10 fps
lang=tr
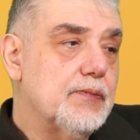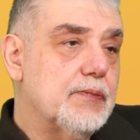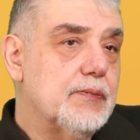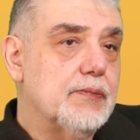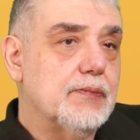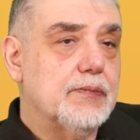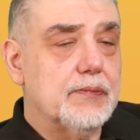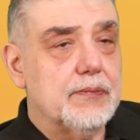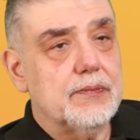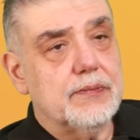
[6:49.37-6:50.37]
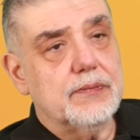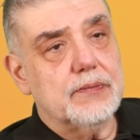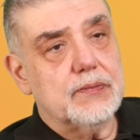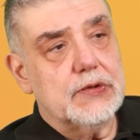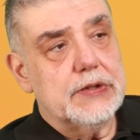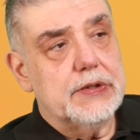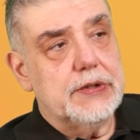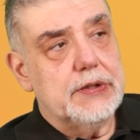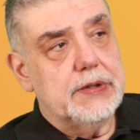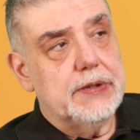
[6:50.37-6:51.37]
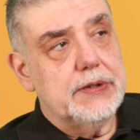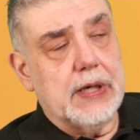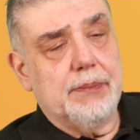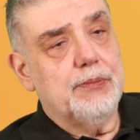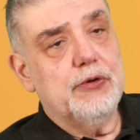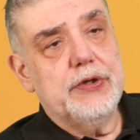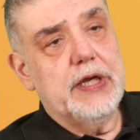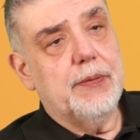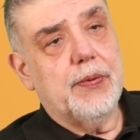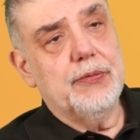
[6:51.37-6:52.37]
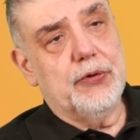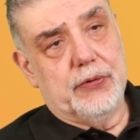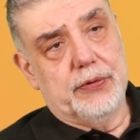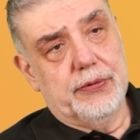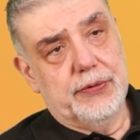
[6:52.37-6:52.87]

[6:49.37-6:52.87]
Fiyat da var. Tam maliyet artıyor mu? Yapmıyor değil yapamıyor.